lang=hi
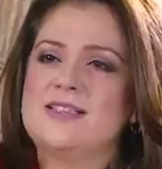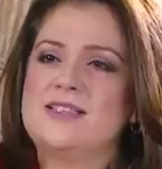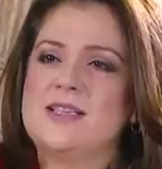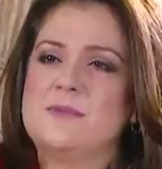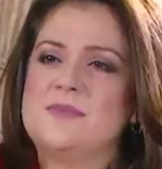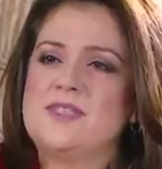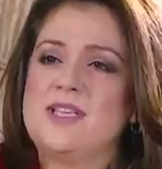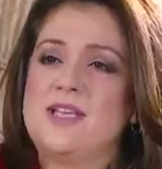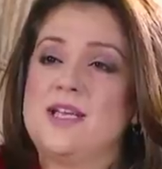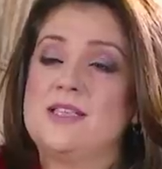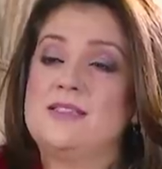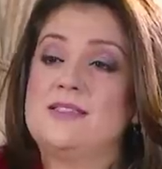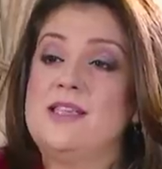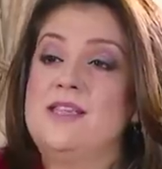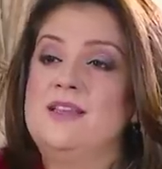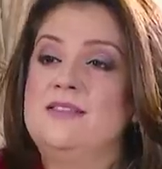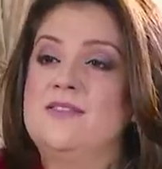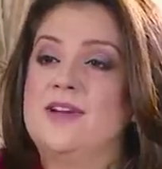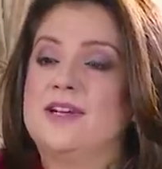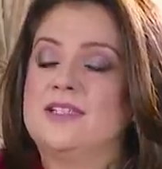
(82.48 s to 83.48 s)
का सबसे
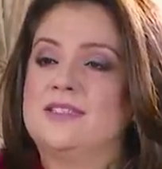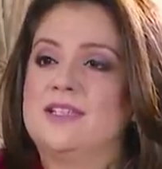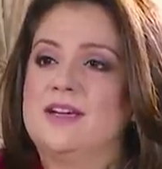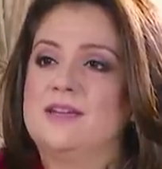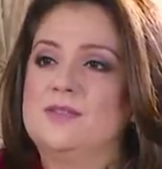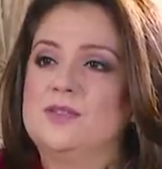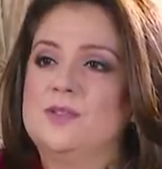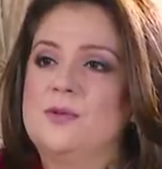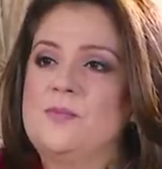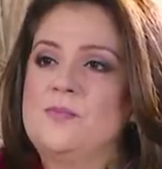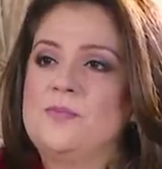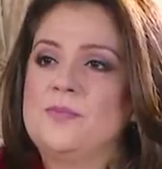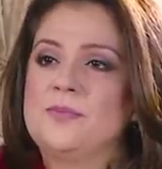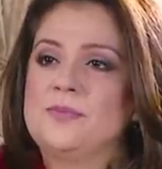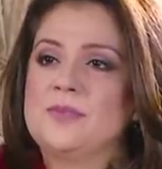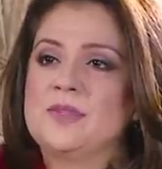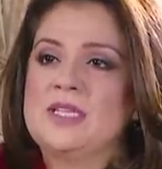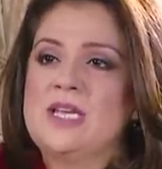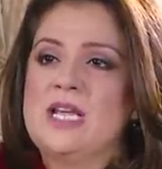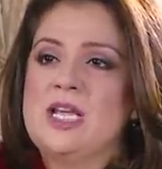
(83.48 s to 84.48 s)
हसीन वक्त
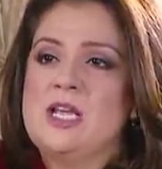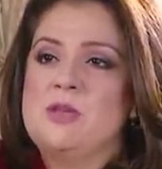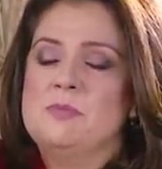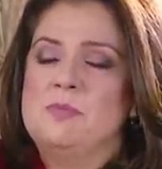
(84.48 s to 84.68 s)
था नहीं नहीं